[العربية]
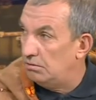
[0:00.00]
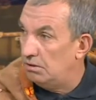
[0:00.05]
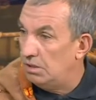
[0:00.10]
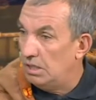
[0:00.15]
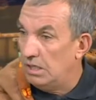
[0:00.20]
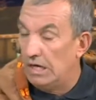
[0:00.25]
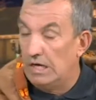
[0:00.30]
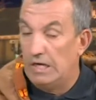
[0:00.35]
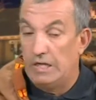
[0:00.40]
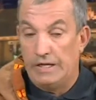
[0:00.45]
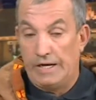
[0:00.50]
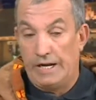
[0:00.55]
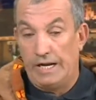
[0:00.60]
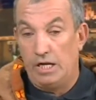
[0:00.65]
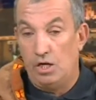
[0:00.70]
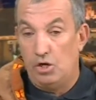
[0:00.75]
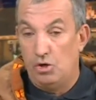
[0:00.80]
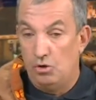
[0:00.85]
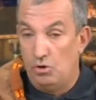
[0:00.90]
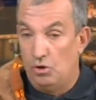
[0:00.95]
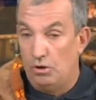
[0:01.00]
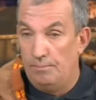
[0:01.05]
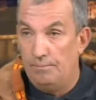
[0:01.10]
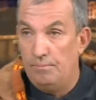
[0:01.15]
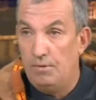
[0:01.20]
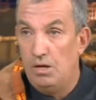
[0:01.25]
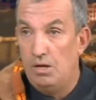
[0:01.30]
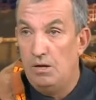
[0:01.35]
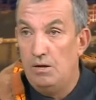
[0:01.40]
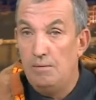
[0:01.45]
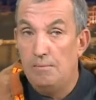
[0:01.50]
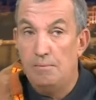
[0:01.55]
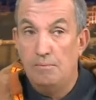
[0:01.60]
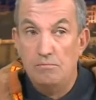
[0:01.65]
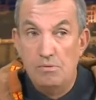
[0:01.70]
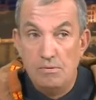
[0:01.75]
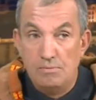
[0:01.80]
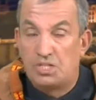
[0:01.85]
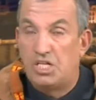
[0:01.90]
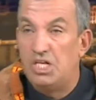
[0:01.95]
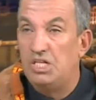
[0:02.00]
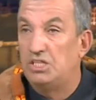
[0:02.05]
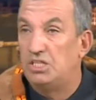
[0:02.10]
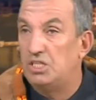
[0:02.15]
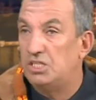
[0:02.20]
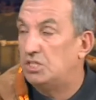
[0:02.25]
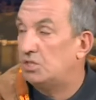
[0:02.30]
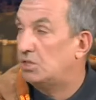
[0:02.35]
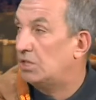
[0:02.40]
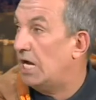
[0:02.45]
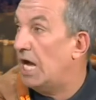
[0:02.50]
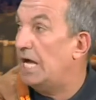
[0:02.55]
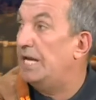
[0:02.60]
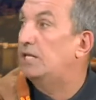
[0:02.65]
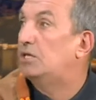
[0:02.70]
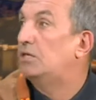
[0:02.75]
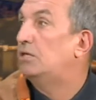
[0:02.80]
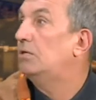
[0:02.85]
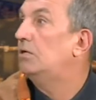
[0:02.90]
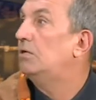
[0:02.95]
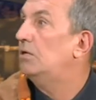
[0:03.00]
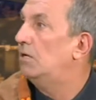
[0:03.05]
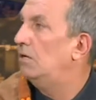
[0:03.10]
اللي راهي اليوم ممكن تسكانت